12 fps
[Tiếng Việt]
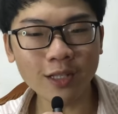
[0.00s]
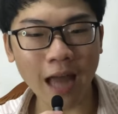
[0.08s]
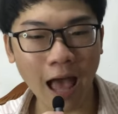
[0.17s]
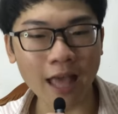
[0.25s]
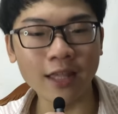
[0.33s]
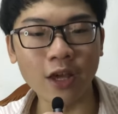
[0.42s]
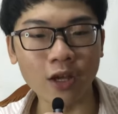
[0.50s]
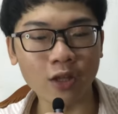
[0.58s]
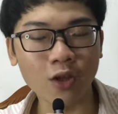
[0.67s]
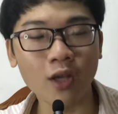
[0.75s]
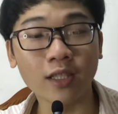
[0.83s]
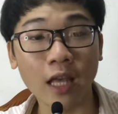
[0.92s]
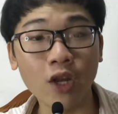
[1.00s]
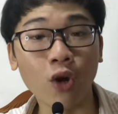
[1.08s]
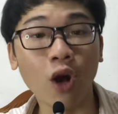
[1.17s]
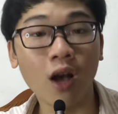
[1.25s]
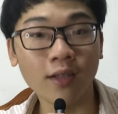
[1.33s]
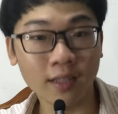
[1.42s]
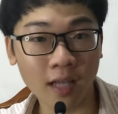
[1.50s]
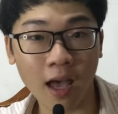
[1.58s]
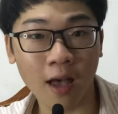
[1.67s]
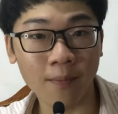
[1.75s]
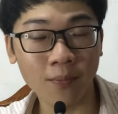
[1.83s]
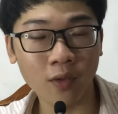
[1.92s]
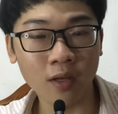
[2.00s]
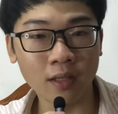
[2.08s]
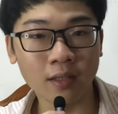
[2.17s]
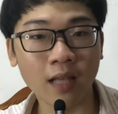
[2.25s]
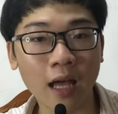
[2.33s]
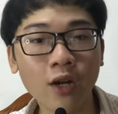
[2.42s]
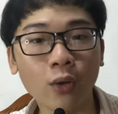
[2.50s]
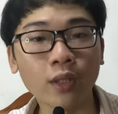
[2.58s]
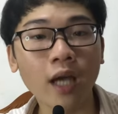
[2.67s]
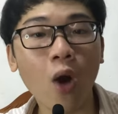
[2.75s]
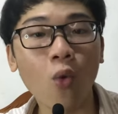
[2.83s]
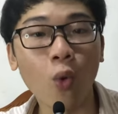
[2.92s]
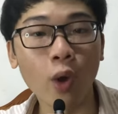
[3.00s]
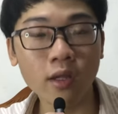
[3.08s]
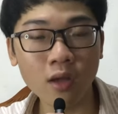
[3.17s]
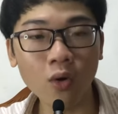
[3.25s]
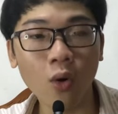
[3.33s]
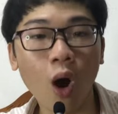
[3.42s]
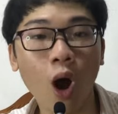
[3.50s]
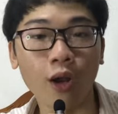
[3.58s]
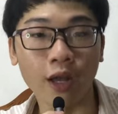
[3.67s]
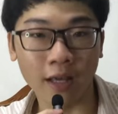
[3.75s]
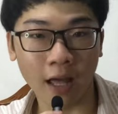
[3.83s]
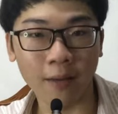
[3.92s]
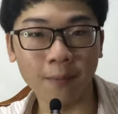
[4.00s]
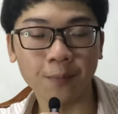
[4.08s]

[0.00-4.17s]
đại diện chơi giải thưởng Oscar, giải thưởng cao quý nhất của hội điện ảnh.